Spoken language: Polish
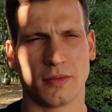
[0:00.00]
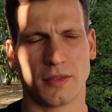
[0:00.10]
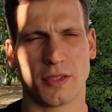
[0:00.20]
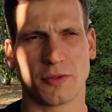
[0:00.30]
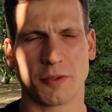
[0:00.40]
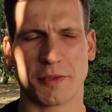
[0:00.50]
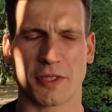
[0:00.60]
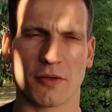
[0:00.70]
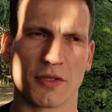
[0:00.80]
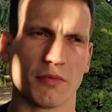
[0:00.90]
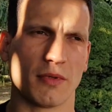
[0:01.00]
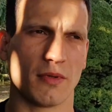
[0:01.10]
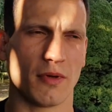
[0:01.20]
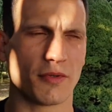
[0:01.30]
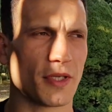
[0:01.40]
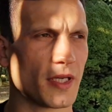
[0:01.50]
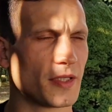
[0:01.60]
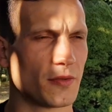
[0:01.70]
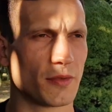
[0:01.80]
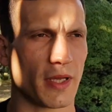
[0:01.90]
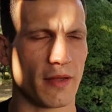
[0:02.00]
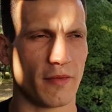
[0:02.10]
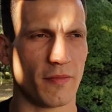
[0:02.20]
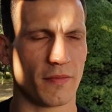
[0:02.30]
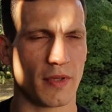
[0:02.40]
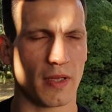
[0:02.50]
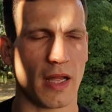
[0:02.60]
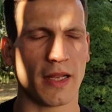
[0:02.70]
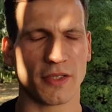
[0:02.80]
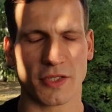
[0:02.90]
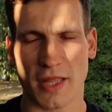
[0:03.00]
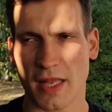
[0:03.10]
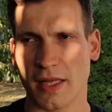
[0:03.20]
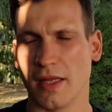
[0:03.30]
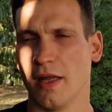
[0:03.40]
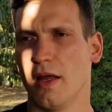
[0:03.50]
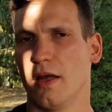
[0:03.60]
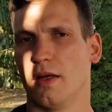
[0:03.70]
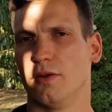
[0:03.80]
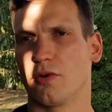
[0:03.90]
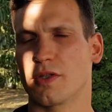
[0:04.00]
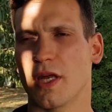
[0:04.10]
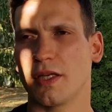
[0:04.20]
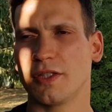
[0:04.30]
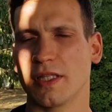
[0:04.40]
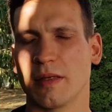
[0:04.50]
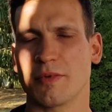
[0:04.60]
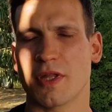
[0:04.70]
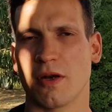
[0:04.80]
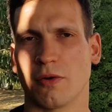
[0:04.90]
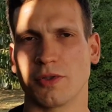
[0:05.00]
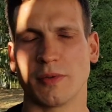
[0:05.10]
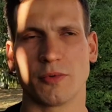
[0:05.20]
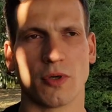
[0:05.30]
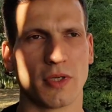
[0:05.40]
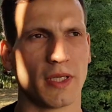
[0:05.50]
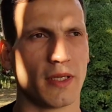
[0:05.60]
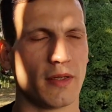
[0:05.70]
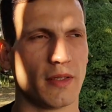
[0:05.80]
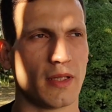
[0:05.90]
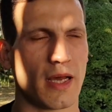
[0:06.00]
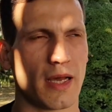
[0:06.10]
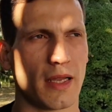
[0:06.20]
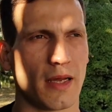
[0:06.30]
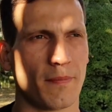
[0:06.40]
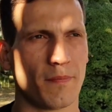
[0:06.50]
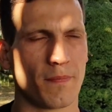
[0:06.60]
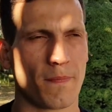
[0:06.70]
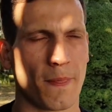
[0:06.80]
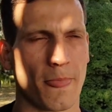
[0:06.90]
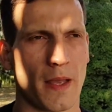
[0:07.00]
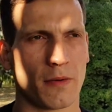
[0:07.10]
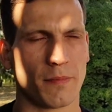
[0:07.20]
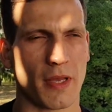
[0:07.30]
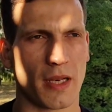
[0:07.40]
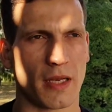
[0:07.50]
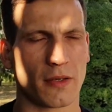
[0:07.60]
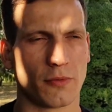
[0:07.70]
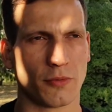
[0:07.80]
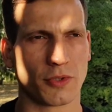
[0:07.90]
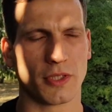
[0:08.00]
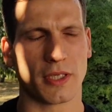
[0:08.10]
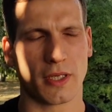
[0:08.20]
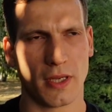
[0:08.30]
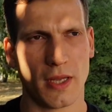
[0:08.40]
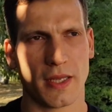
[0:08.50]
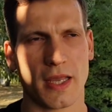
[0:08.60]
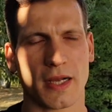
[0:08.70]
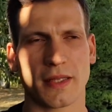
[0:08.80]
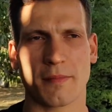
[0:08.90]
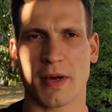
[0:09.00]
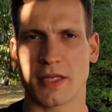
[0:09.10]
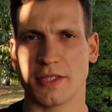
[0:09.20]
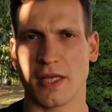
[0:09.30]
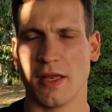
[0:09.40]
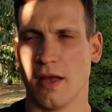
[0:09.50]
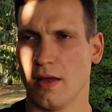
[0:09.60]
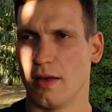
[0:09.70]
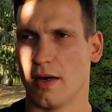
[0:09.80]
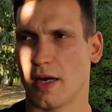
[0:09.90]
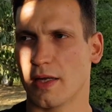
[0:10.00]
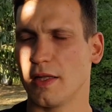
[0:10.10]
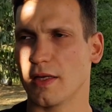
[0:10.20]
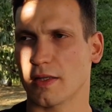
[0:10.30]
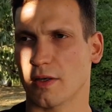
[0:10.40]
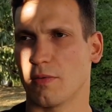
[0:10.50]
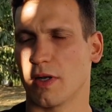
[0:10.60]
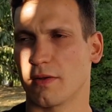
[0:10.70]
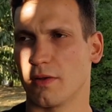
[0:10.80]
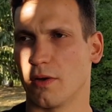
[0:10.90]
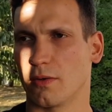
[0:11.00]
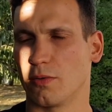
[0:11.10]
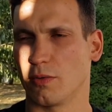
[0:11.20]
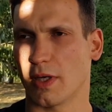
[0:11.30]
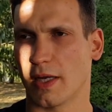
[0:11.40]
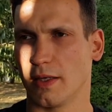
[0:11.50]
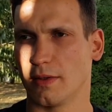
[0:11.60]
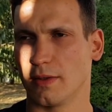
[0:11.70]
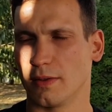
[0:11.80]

E, czy ktoś przeskoczył? No już nie chcę tutaj, ale 4 do 4,7, 4,8 tony na, mm, na odmianach różnych jak najbardziej. Architekt akurat no tutaj